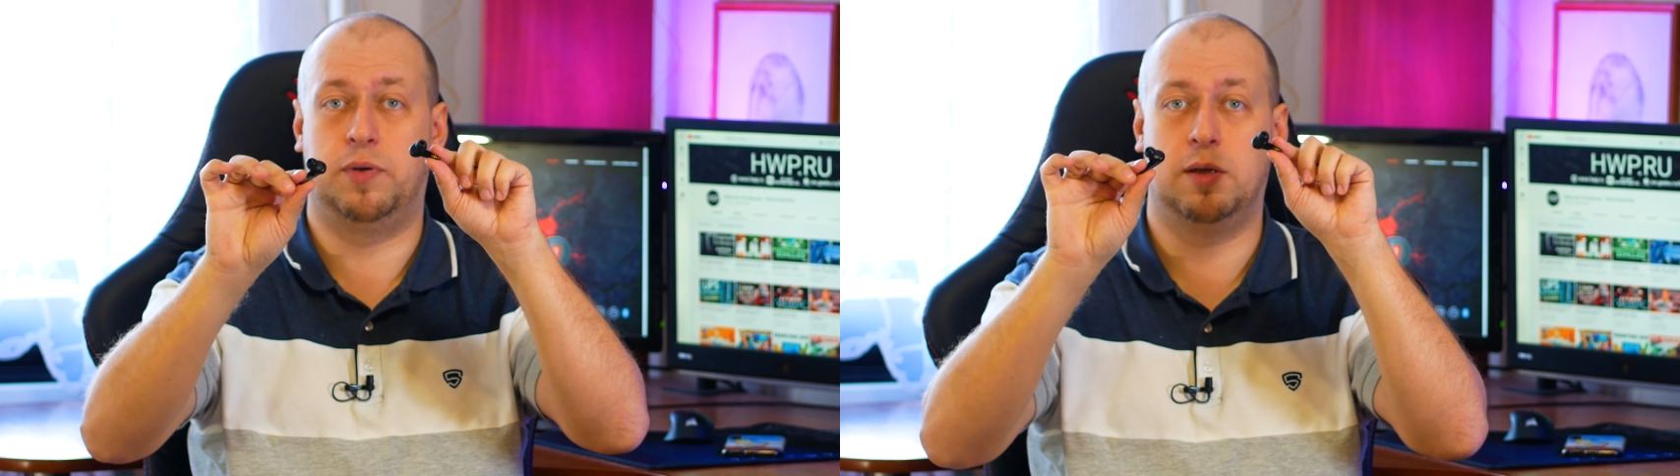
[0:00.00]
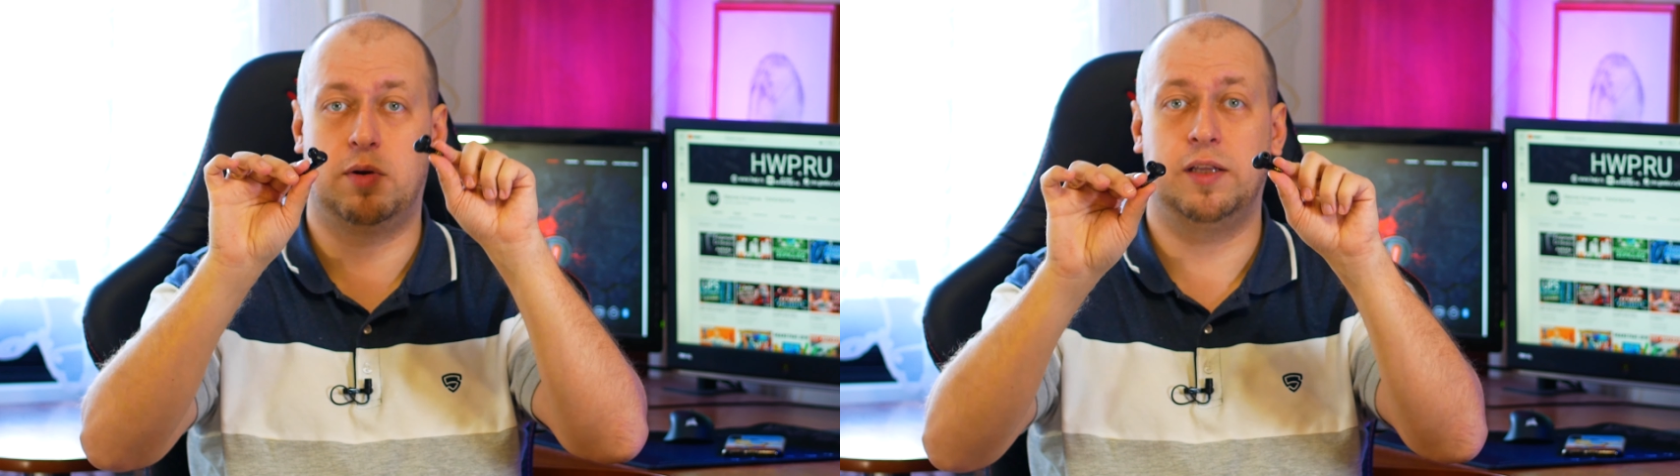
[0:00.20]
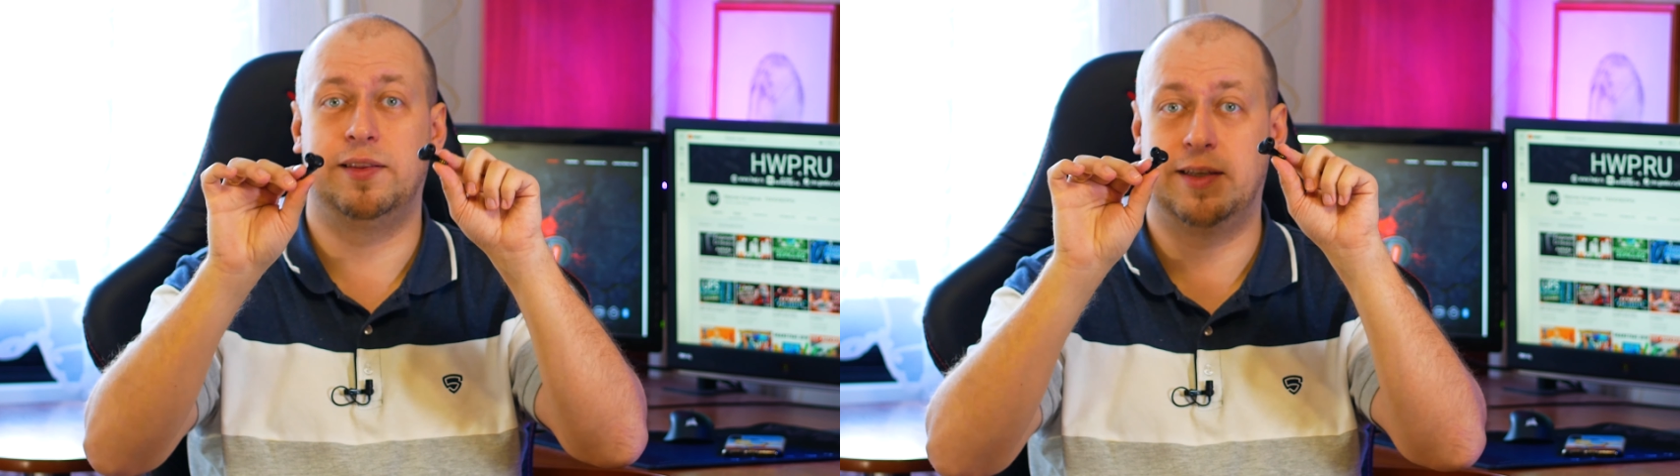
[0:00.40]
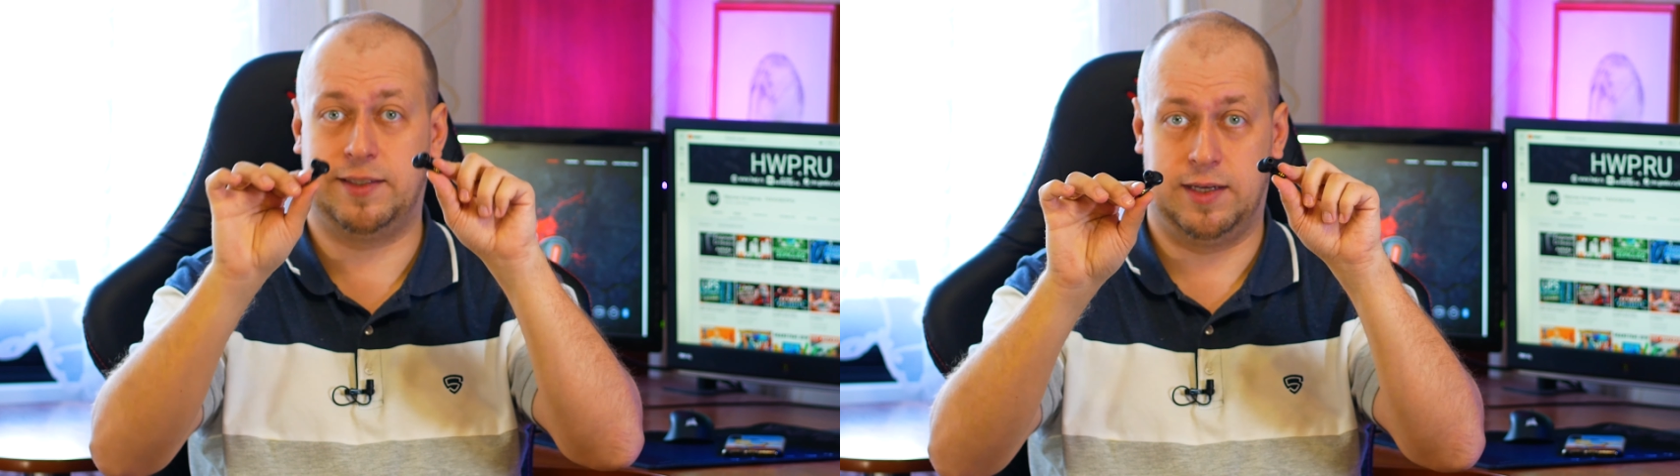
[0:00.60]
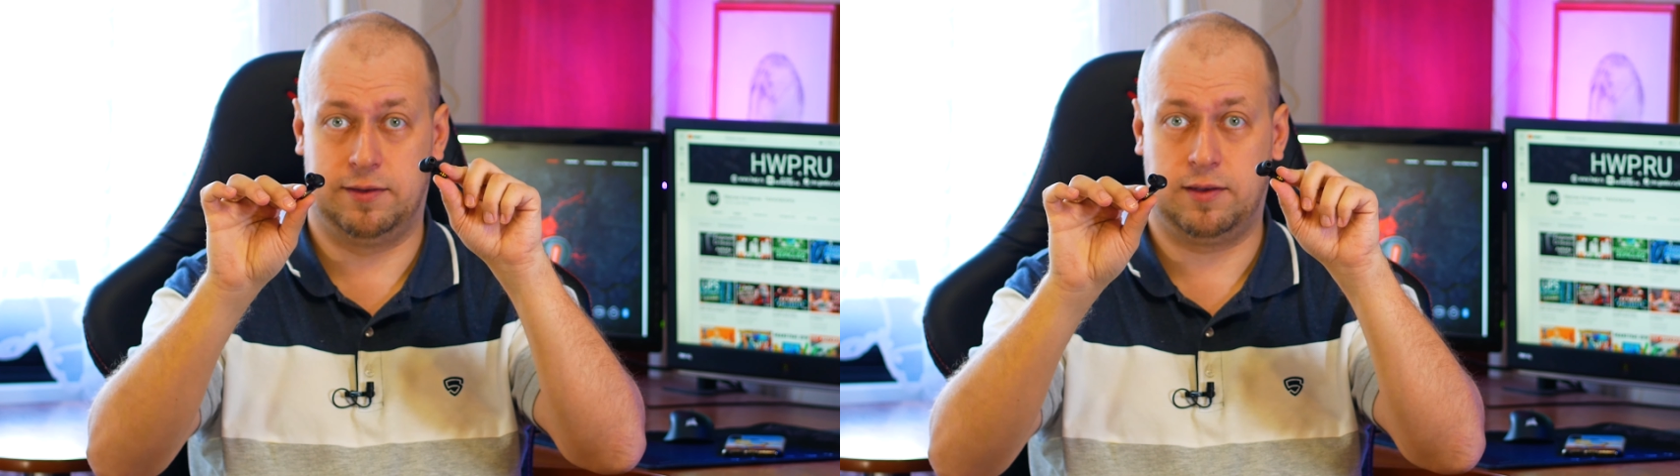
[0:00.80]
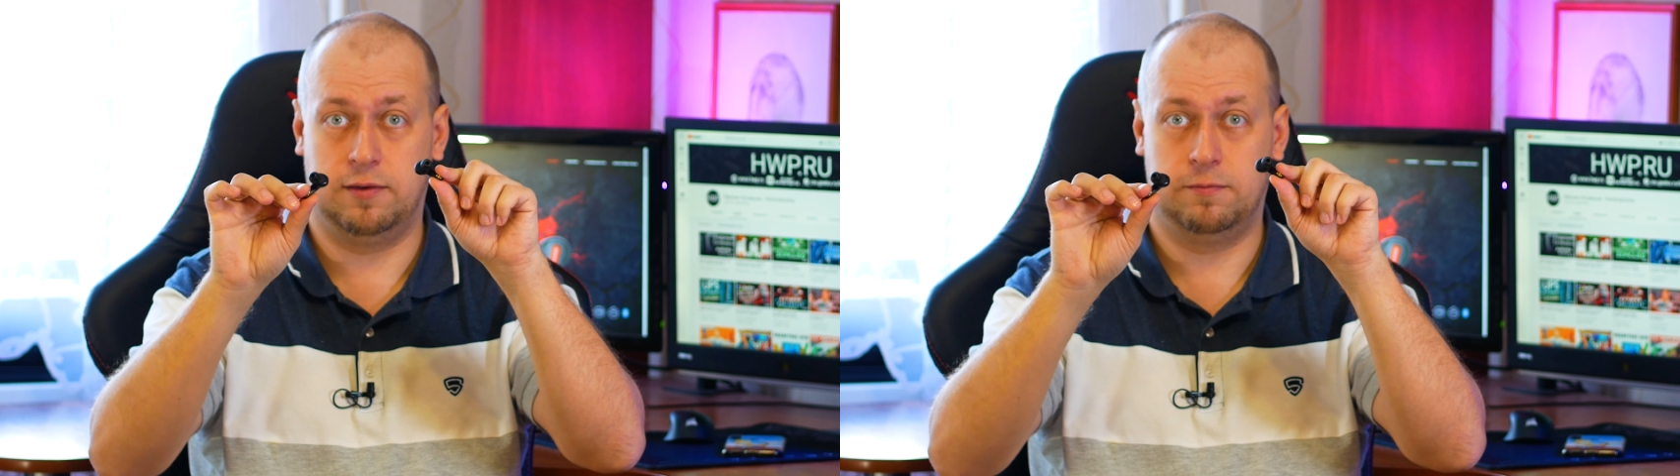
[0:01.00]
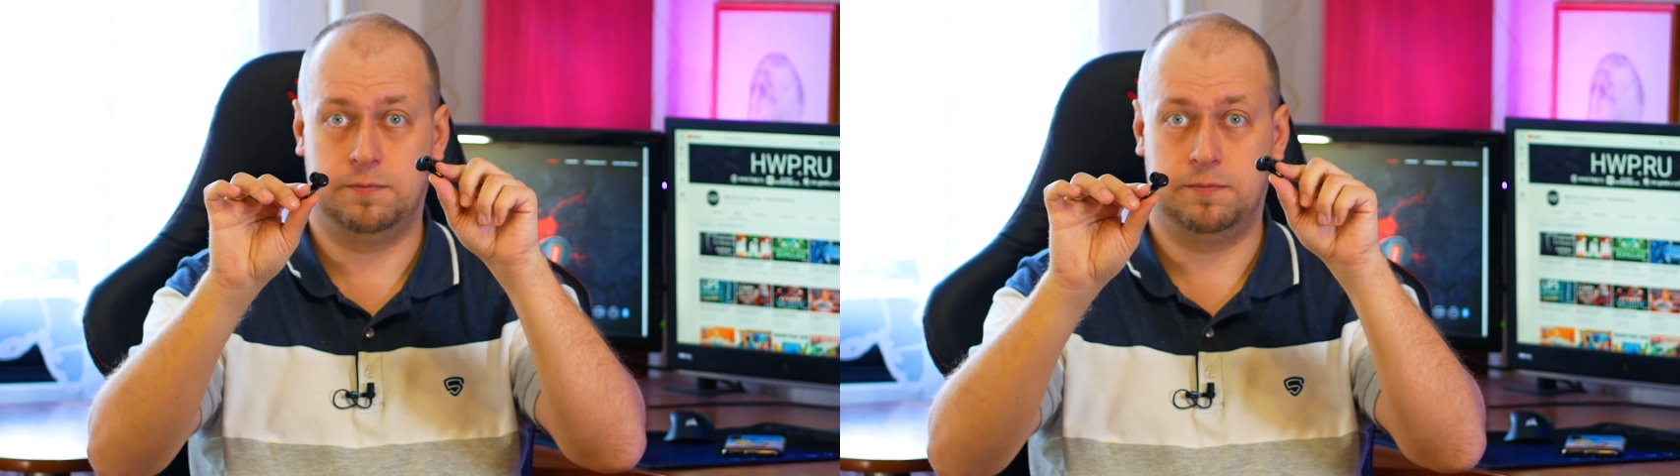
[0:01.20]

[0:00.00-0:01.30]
подобрать насадки.